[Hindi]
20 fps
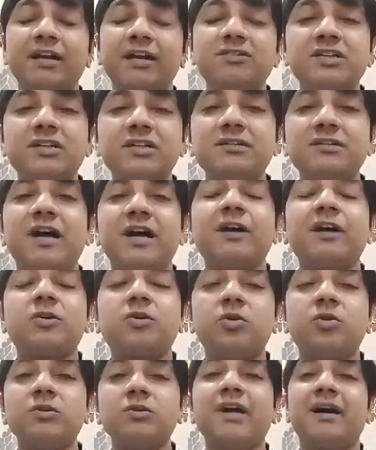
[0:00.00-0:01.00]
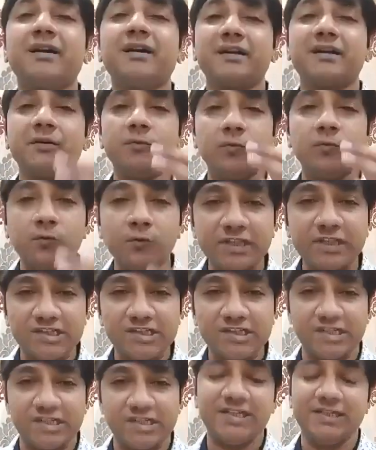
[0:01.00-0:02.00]
जिंदा खुदा के
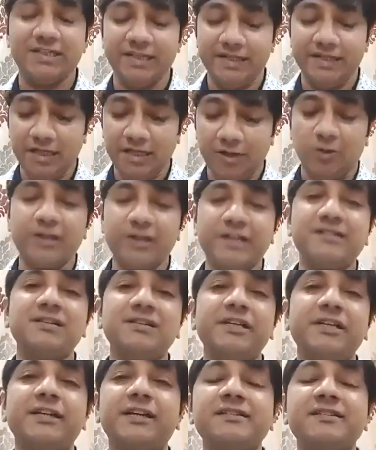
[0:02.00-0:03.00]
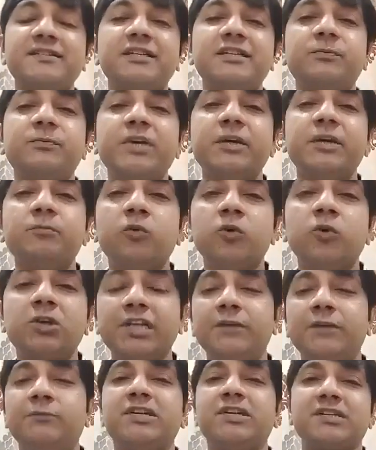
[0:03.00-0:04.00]
वचन है और इसलिए न सिर्फ ये
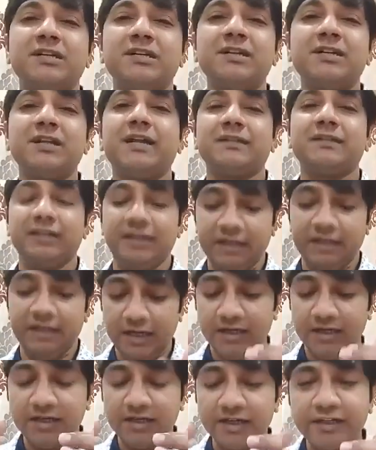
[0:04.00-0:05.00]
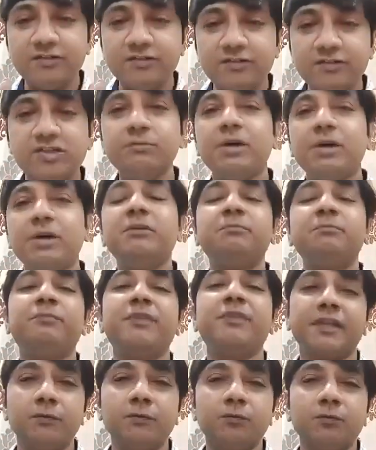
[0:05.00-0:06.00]
मोटिवेशन लाते लेकिन जीवन में
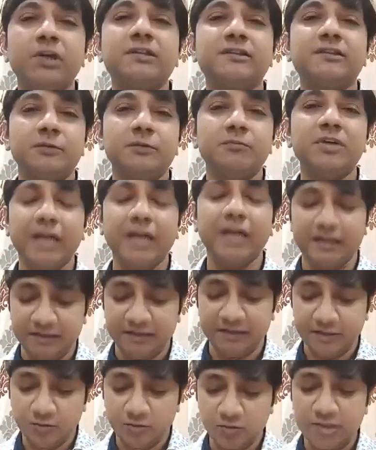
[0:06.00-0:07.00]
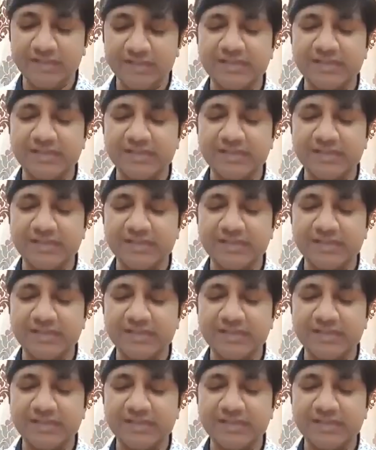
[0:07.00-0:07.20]
परिवर्तन भी लाते क्योंकि